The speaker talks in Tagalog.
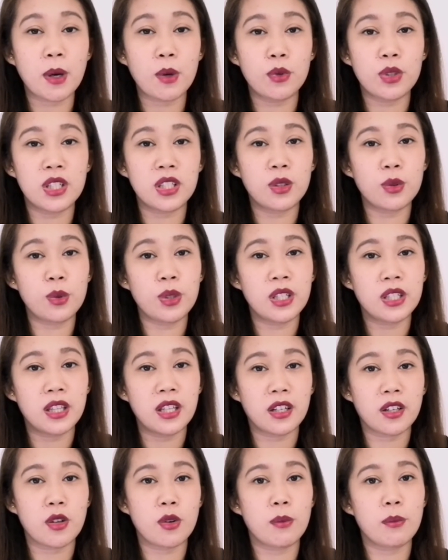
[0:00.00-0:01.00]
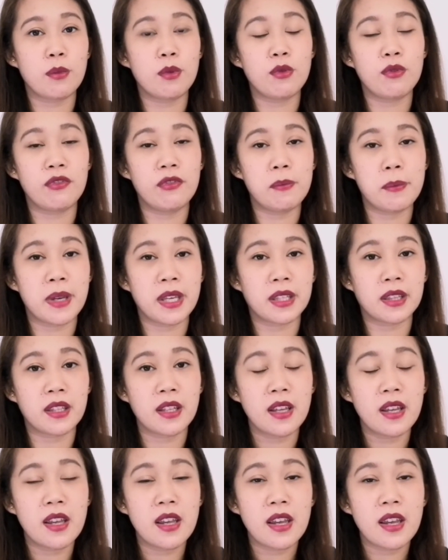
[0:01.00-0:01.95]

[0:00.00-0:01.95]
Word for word: paulit-ulit lang yung movement.